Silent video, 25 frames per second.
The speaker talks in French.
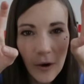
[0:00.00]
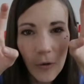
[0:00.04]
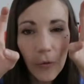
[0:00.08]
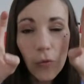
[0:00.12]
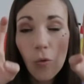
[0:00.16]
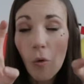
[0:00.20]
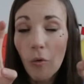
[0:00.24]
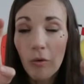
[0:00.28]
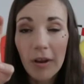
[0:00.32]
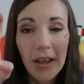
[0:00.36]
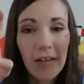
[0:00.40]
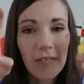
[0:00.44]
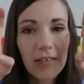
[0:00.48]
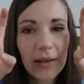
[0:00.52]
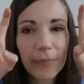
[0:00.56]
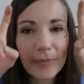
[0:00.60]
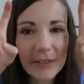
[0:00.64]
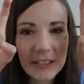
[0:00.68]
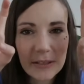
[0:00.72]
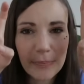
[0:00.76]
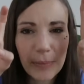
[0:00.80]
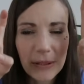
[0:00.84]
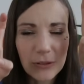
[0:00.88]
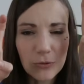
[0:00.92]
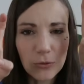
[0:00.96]
où on lève les
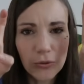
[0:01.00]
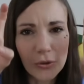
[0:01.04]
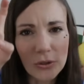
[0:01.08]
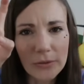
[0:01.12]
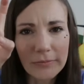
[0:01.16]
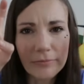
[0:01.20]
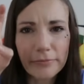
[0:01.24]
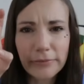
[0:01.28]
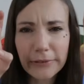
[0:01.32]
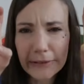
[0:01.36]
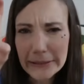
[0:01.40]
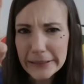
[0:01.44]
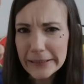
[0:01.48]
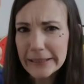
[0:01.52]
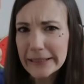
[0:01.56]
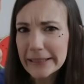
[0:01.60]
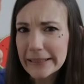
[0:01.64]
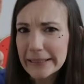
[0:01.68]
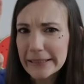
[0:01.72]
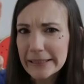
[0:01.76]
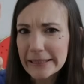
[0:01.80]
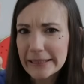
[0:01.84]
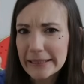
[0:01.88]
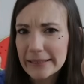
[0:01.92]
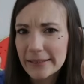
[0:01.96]
petites patounes.
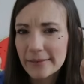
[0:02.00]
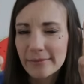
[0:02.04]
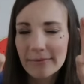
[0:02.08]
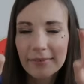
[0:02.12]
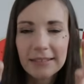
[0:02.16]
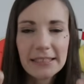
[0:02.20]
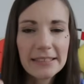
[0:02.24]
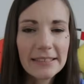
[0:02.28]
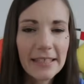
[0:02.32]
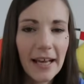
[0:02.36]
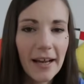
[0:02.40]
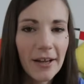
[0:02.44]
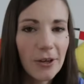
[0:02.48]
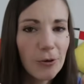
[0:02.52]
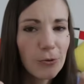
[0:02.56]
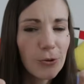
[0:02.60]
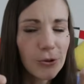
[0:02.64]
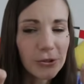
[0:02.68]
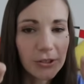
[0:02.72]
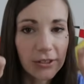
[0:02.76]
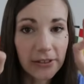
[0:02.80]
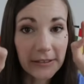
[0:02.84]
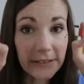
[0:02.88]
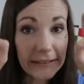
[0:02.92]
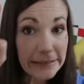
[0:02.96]
C'est ça,
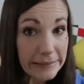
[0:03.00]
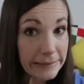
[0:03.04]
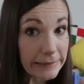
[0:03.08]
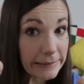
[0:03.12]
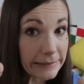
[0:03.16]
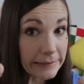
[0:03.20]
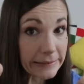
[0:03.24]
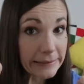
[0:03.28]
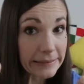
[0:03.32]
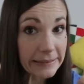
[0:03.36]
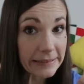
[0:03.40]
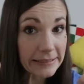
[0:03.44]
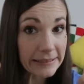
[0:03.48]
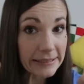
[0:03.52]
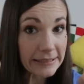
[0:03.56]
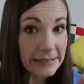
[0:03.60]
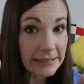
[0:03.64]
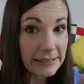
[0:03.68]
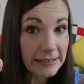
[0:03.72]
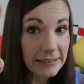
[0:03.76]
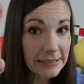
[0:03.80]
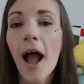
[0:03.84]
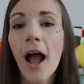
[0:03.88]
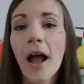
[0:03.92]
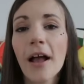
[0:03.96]
l'ours.
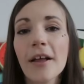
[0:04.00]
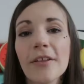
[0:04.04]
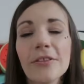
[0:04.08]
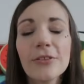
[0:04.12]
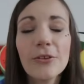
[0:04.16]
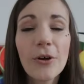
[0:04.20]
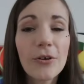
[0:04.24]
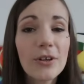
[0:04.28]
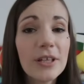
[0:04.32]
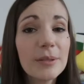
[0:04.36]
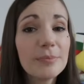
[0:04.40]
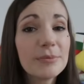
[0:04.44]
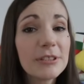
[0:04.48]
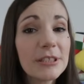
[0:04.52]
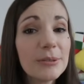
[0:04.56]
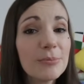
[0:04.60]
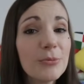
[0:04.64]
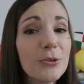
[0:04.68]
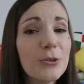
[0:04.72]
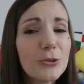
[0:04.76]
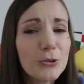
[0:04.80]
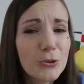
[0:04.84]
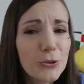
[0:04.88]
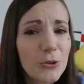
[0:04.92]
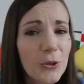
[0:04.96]
Dans les petits
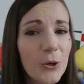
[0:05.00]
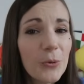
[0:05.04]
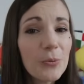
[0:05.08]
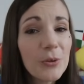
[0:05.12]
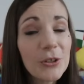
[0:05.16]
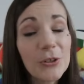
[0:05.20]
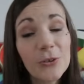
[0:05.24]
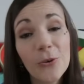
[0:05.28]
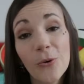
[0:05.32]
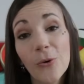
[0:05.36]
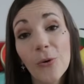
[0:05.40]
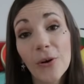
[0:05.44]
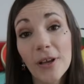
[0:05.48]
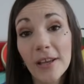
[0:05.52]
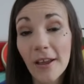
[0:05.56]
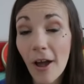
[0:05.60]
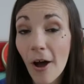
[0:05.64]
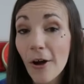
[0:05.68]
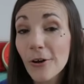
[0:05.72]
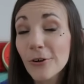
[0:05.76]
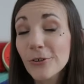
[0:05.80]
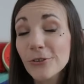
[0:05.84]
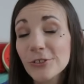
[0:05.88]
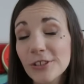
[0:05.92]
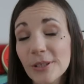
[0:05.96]
mots trop mignons et
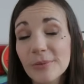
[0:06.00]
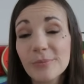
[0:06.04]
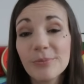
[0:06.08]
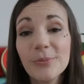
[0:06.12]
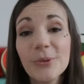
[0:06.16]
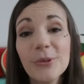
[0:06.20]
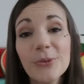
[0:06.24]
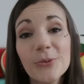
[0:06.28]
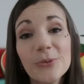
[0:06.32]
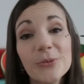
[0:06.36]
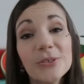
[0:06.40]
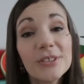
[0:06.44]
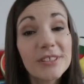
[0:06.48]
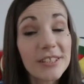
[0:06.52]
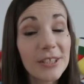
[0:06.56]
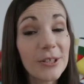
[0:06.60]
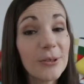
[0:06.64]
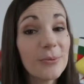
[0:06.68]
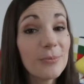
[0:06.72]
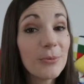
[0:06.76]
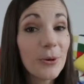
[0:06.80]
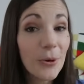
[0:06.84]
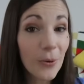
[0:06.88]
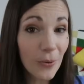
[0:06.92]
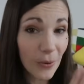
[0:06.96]
un que j'aime beaucoup, c'est
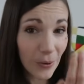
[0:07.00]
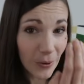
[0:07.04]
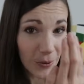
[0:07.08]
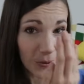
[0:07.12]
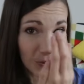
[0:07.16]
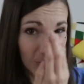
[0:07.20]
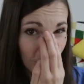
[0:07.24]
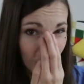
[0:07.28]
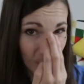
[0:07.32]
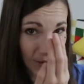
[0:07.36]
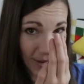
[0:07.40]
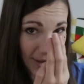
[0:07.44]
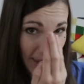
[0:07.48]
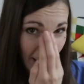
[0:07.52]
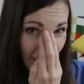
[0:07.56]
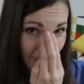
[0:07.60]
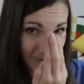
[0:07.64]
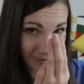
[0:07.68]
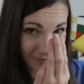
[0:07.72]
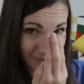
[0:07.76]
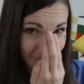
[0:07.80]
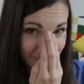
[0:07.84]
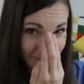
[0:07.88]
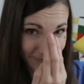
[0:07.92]
le mot koala.